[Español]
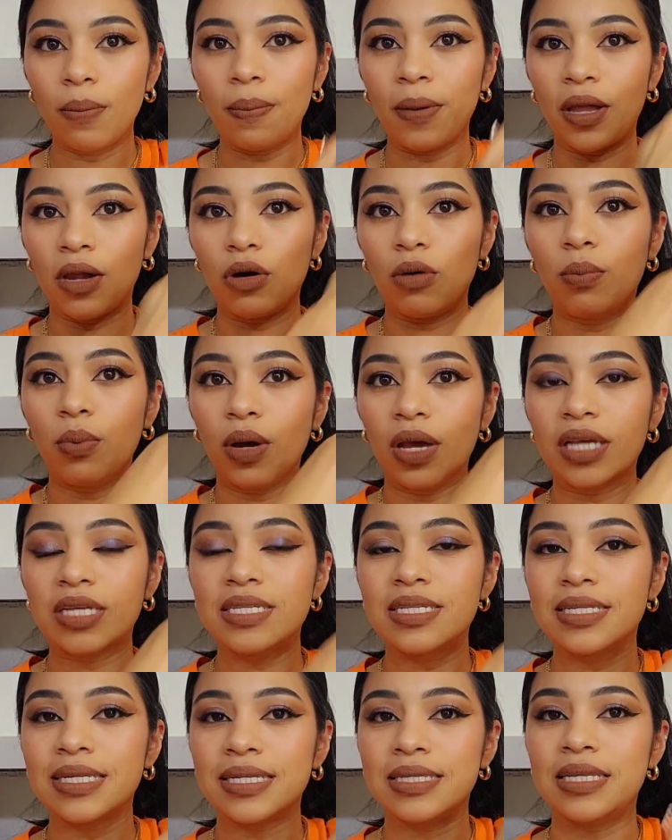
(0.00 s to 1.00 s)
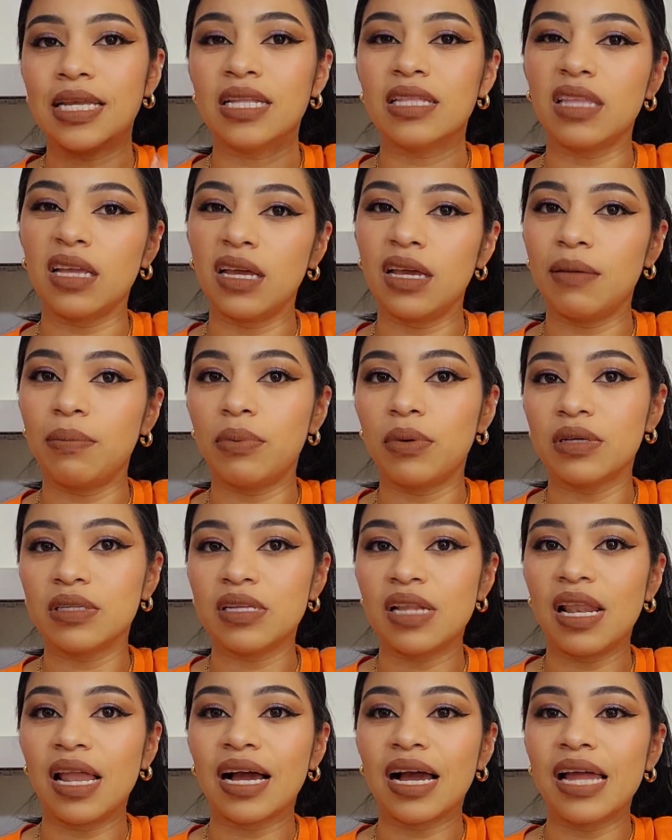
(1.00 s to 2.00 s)
pero pues se siente que pues
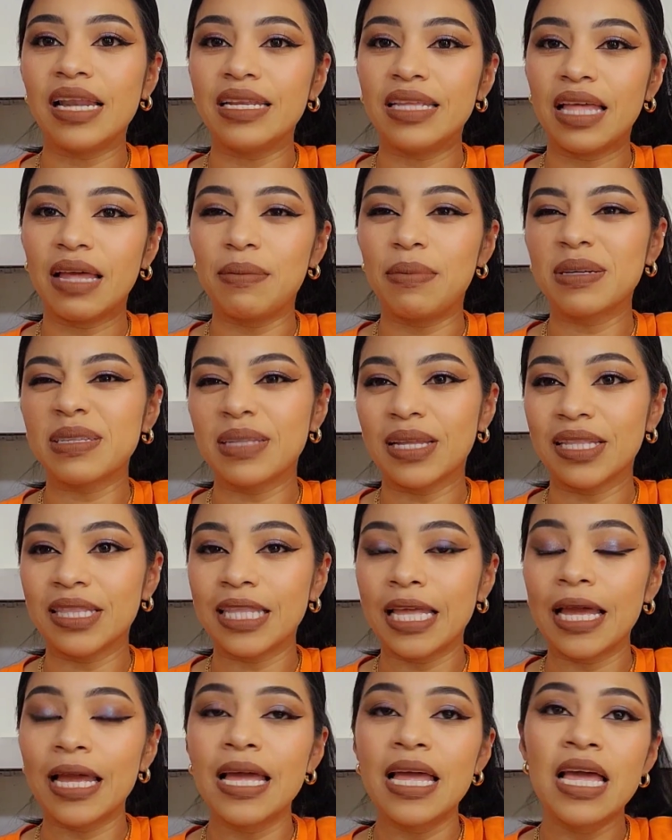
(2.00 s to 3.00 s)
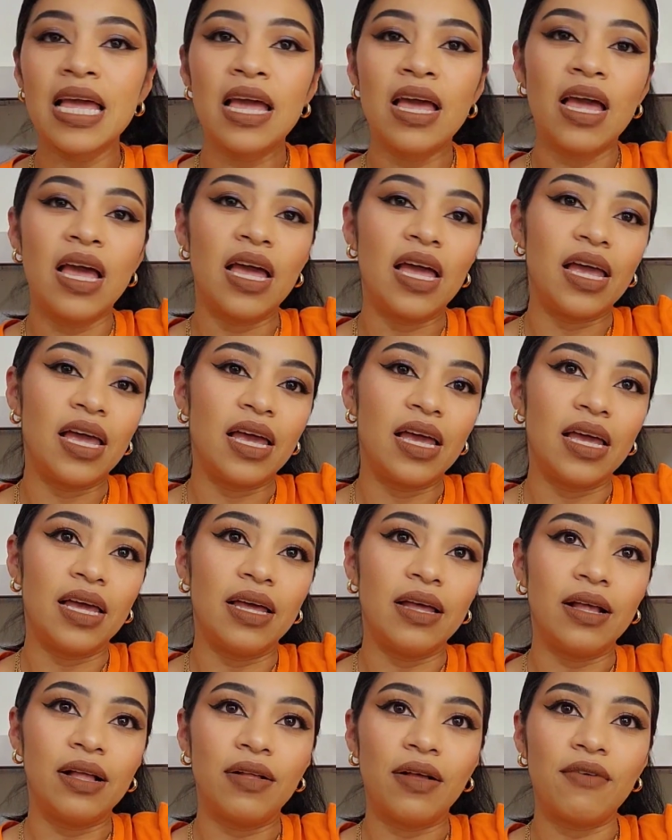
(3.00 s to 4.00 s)
la calidad es bastante
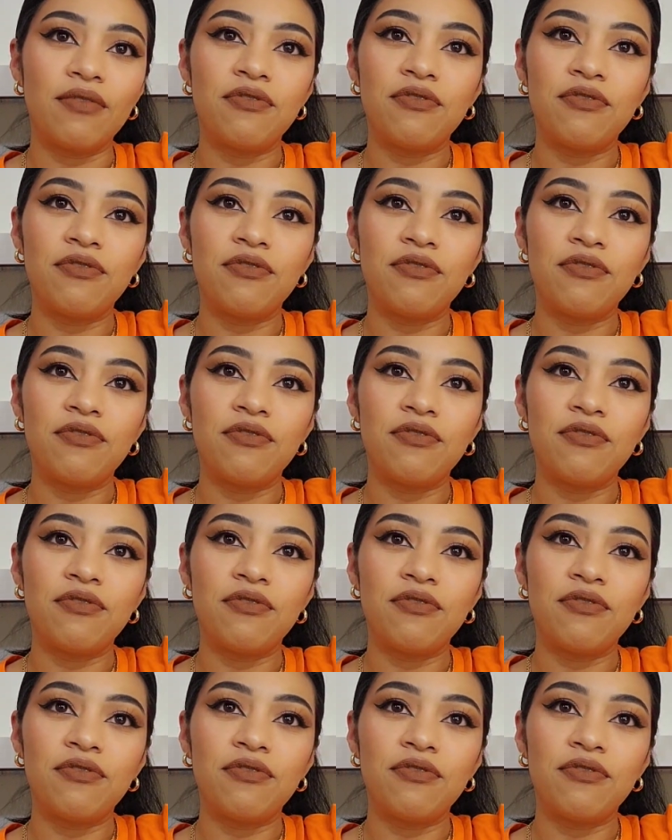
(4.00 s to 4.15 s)
eh,